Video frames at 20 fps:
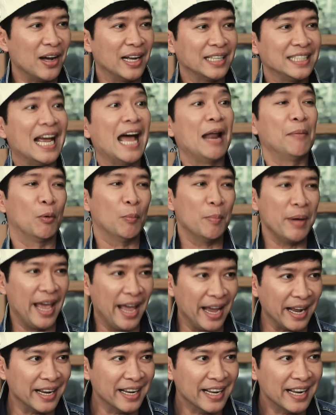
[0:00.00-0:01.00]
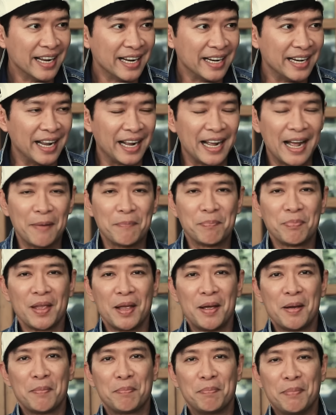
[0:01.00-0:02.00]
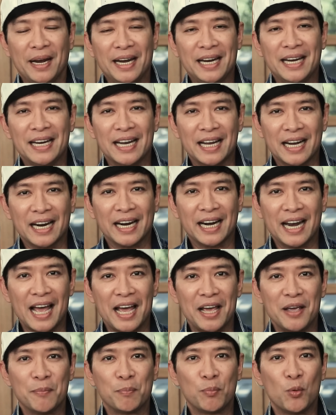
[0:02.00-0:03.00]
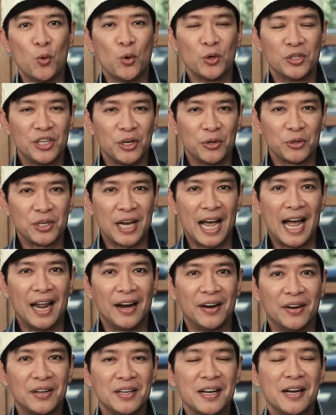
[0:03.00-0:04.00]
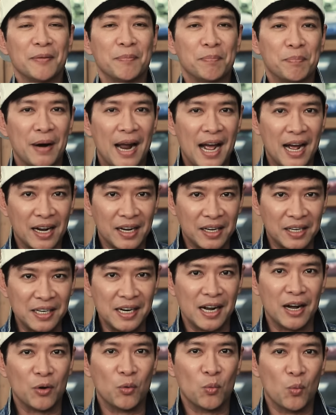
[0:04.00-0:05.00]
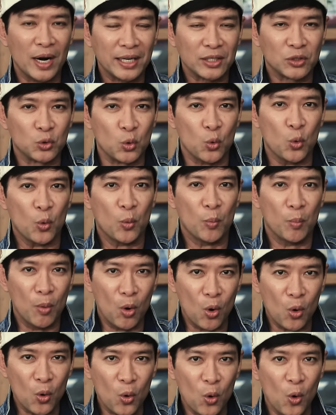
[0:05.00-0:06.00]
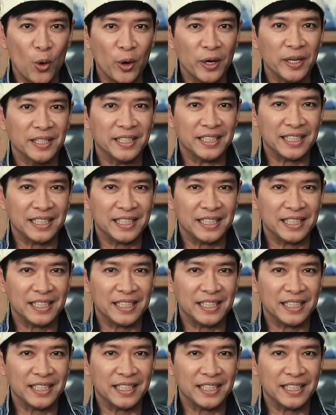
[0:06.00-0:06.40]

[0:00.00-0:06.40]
ก็อาจารย์ผมเองนะครับเป็นหนึ่งในผู้เชี่ยวชาญเรื่องพระเครื่องวัตถุมงคล